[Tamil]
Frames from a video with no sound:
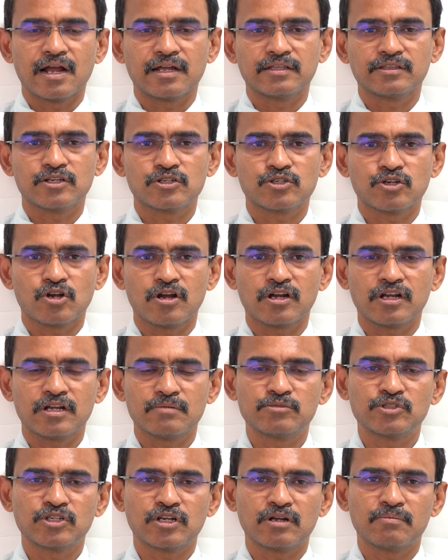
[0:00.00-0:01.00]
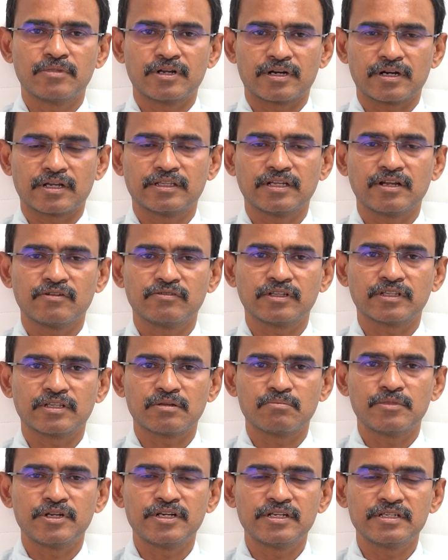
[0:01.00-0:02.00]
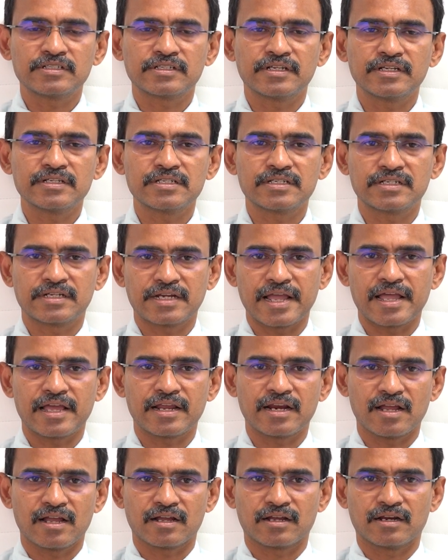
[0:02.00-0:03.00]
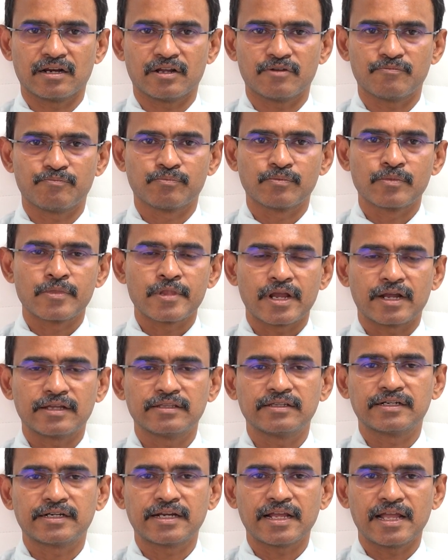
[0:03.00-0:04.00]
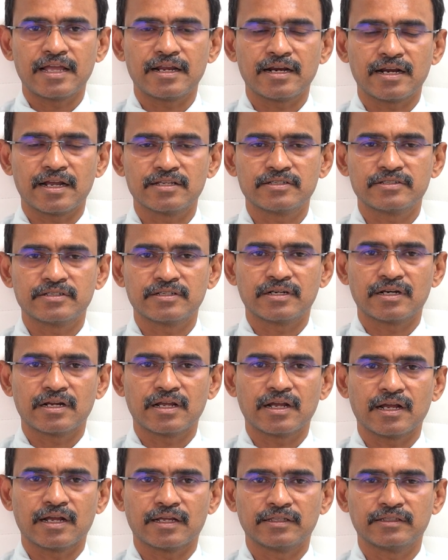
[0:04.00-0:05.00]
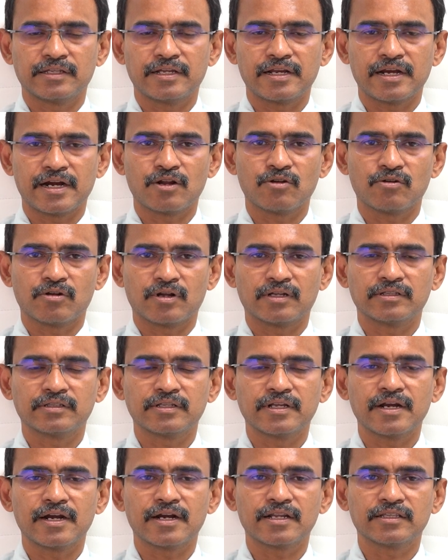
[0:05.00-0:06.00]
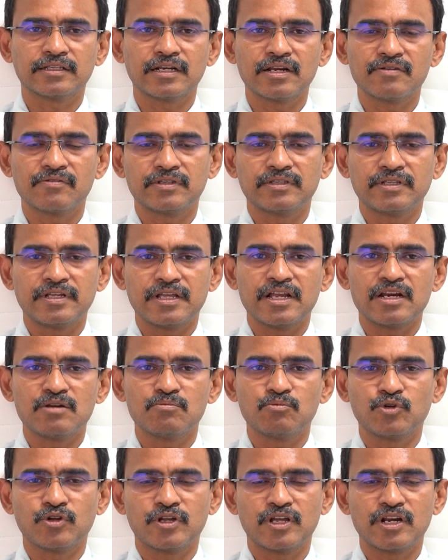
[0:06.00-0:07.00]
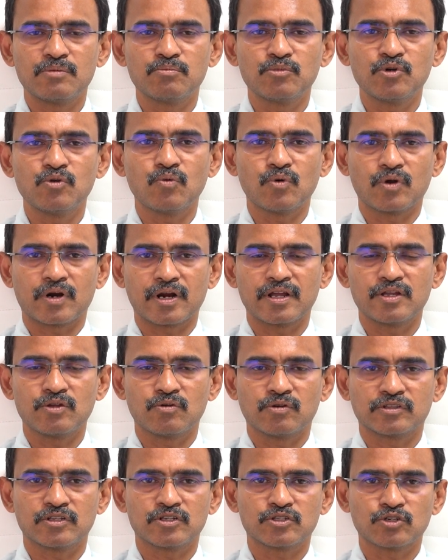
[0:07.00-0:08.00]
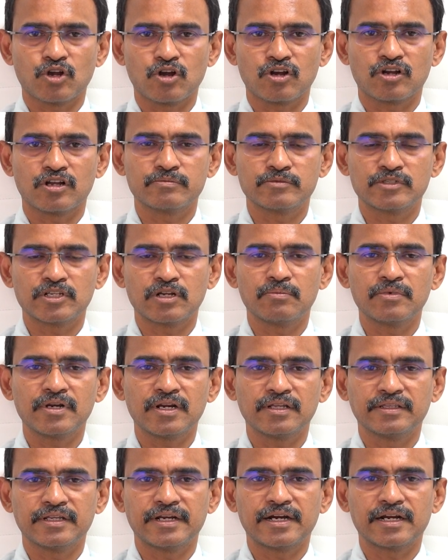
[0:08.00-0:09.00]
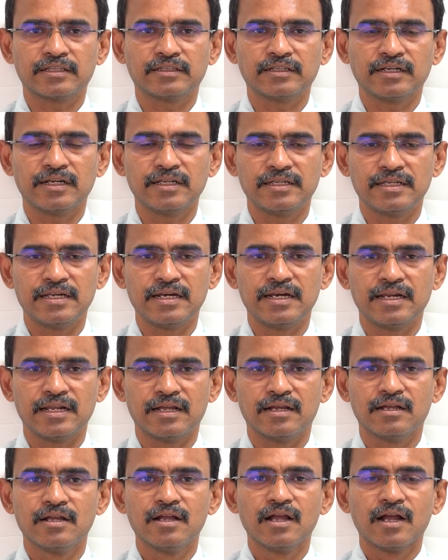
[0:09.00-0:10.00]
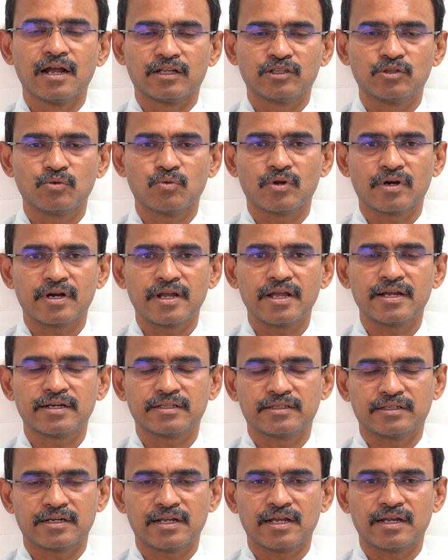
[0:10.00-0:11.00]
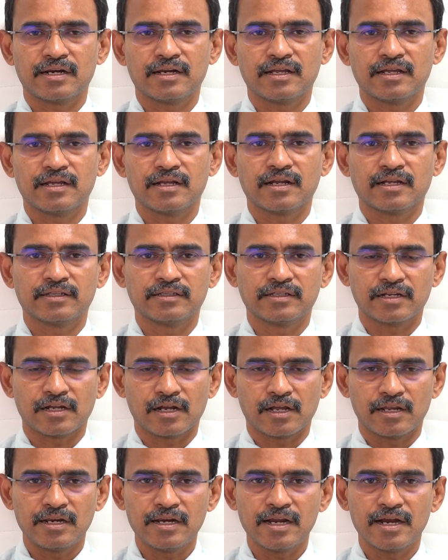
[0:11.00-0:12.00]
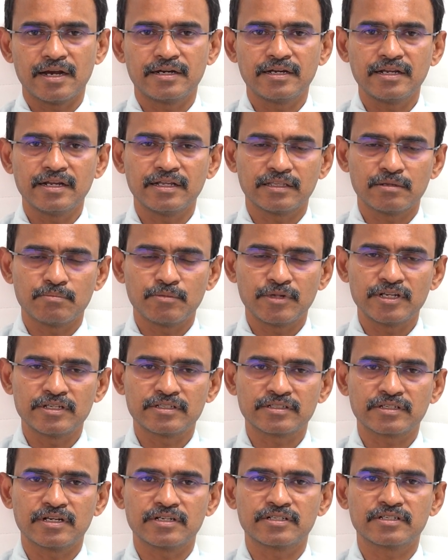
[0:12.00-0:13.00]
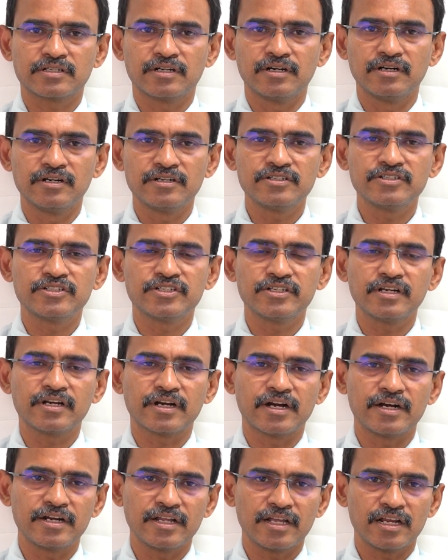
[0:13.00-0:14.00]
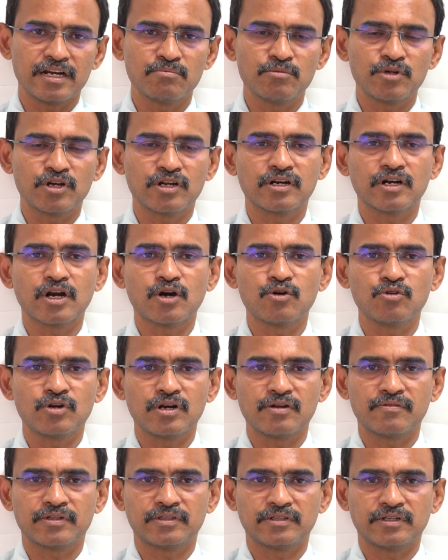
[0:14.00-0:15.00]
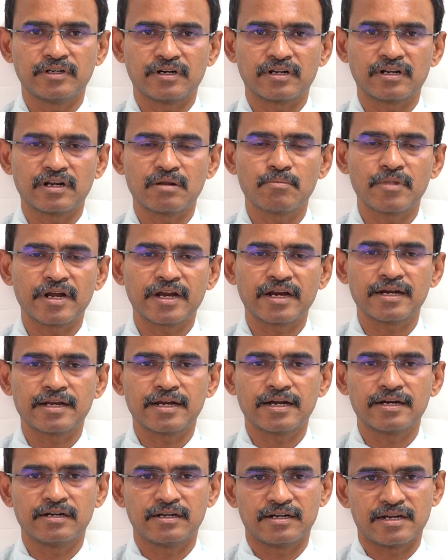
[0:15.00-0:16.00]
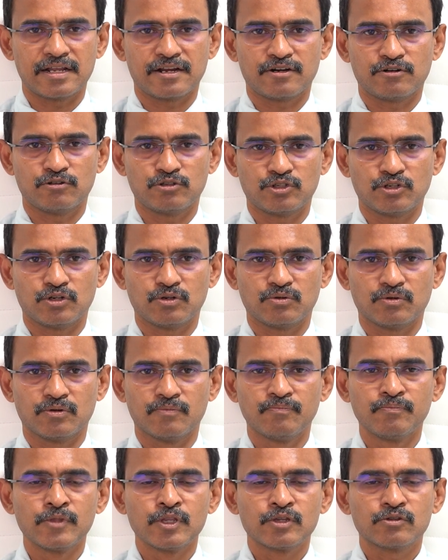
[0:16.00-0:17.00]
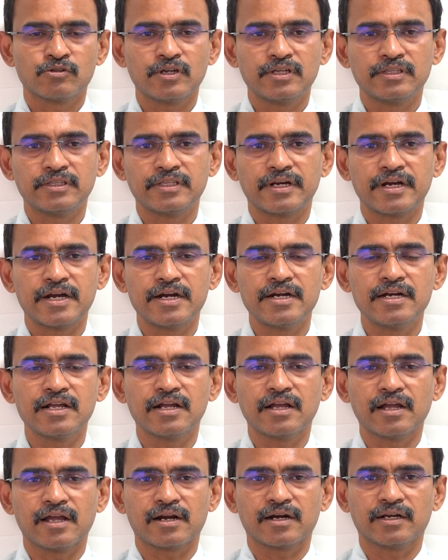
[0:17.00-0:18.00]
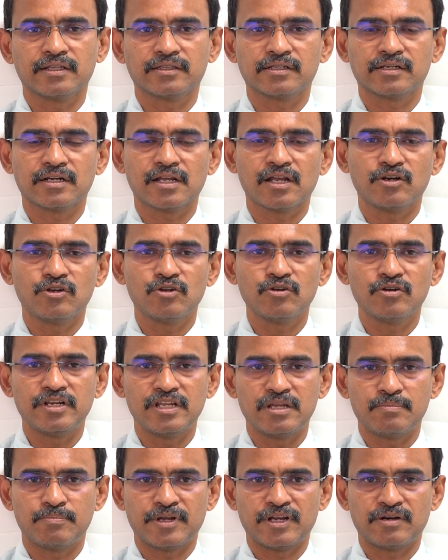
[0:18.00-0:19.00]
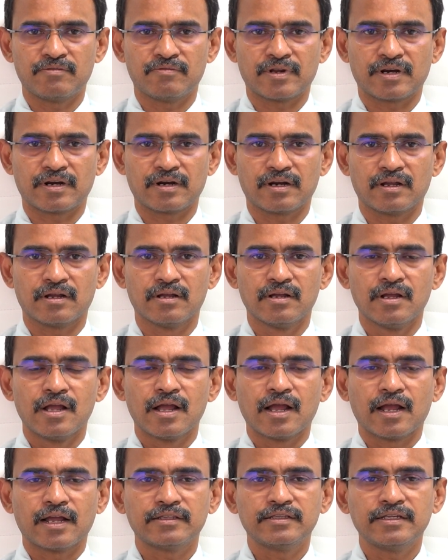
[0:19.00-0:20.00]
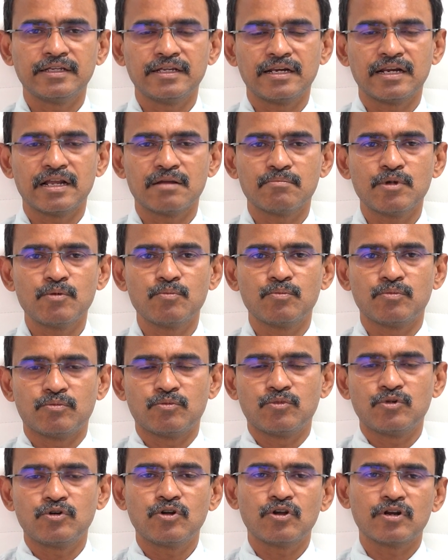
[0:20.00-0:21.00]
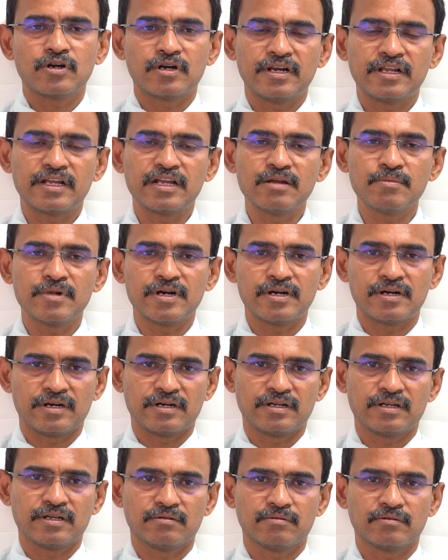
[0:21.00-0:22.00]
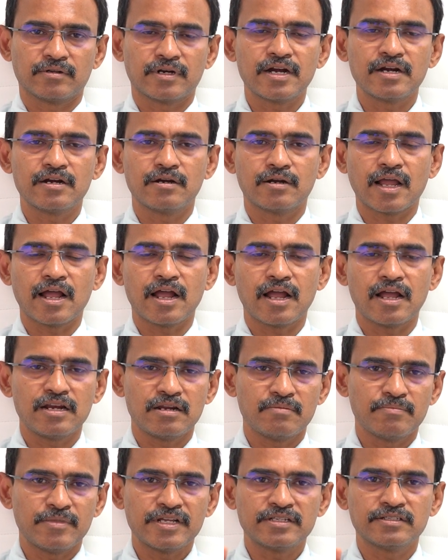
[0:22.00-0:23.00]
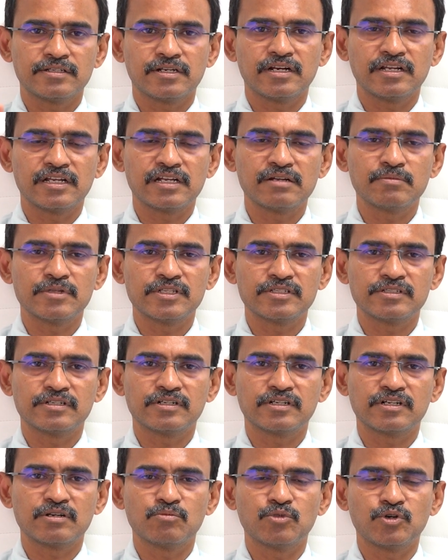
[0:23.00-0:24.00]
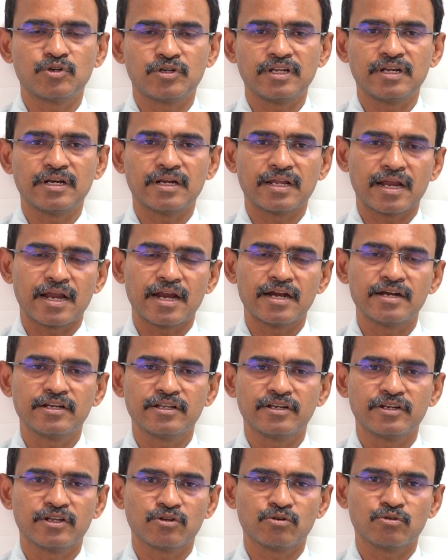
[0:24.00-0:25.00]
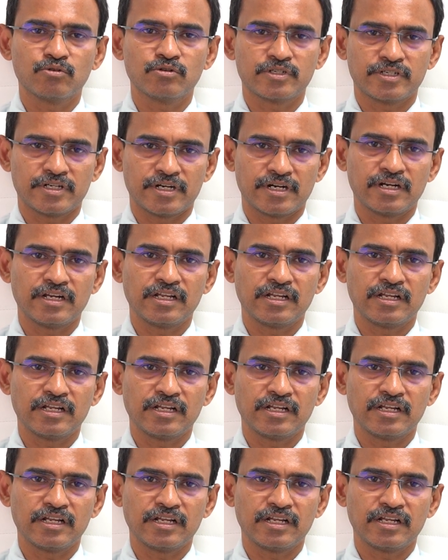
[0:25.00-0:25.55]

அந்த ஷாக் அப்சார்பர் அதாவது அந்த மினிஸ்கஸ் டேர் ஆகலாம் அது டேர் ஆச்சுன்னா அந்த இடம் அந்த இடத்துல வந்து எலும்பும் எலும்பும் உராயும் அந்த ஷாக் அப்சார்பர் அந்த இடத்துல இல்லை அது உராயிறதுனால அந்த இல்லாட்டி அந்த மினிஸ்கஸ் கிழிஞ்சு ரெண்டு எலும்புக்கு நடுவில் வந்து இருக்கலாம் பக்கெட் ஹேண்டில் டேர்னு சொல்லுவோம் ஸோ இந்த ரெண்டு காரணத்தினாலையும் நீ பெயின் வரலாம் அது இல்லாமல் இன்னொரு லிகமெண்ட் இருக்குது ரெண்டு நாலு மேஜர் லிகமெண்ட்ஸ் இருக்குது முட்டியில் ஆன்டீரியர் குரூஷியேட்